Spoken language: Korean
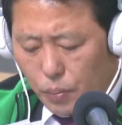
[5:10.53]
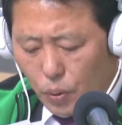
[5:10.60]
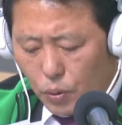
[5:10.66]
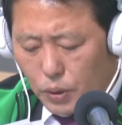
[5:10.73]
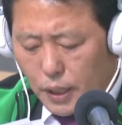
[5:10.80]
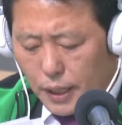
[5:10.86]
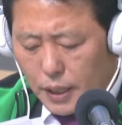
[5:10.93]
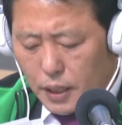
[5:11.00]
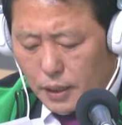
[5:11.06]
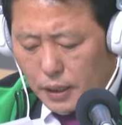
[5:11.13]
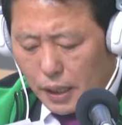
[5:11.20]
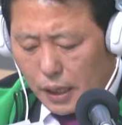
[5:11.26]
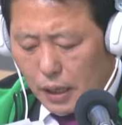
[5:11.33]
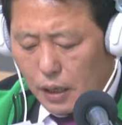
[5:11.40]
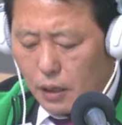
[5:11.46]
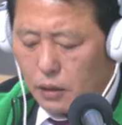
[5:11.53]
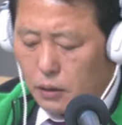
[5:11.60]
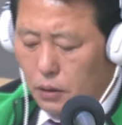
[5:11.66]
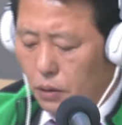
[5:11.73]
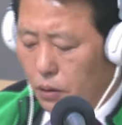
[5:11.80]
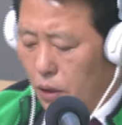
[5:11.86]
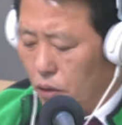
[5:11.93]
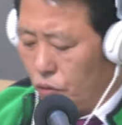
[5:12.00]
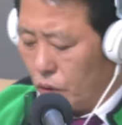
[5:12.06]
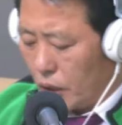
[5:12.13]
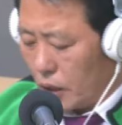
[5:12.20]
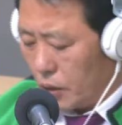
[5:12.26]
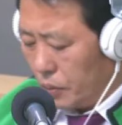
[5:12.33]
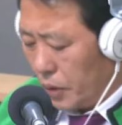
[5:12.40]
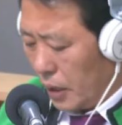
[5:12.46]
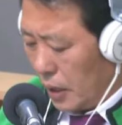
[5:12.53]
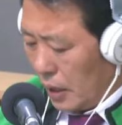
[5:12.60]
보장해야 한다. 이렇게 주장했습니다.